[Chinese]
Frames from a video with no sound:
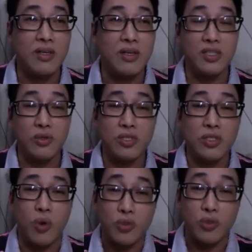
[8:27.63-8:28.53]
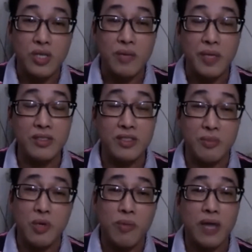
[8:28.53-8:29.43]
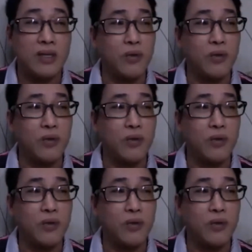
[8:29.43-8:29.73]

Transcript: 且都是团队在卖，自己没有卖到。